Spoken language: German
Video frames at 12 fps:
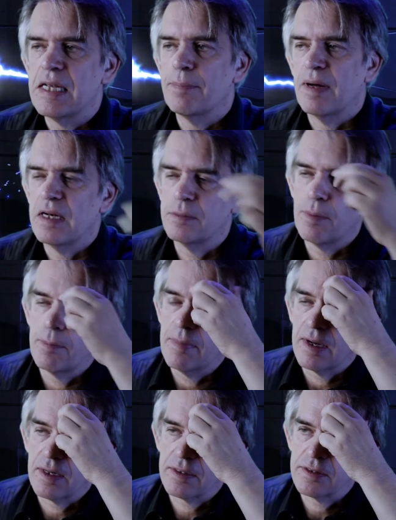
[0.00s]
bald
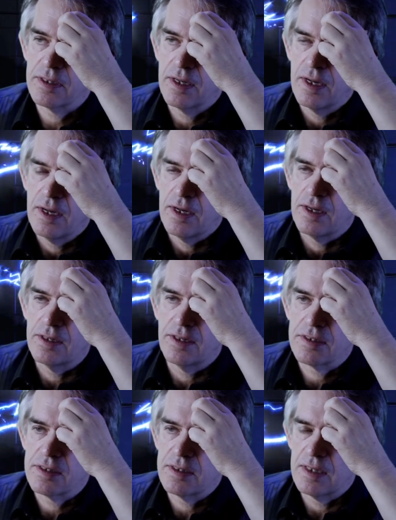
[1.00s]
bemerkt, äh,
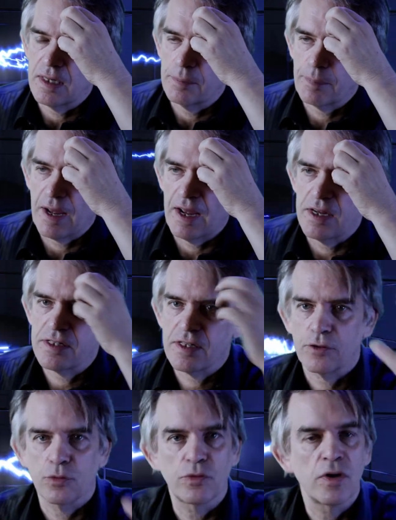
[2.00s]
dass die einen Preis
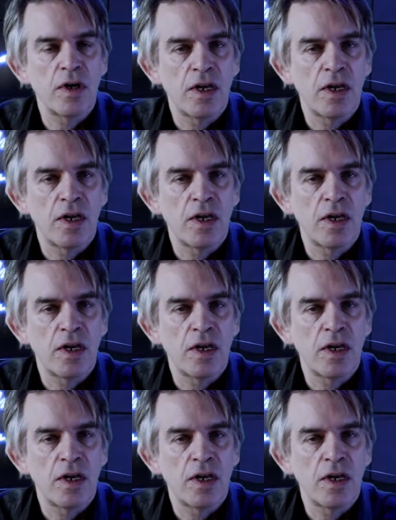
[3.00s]
hat und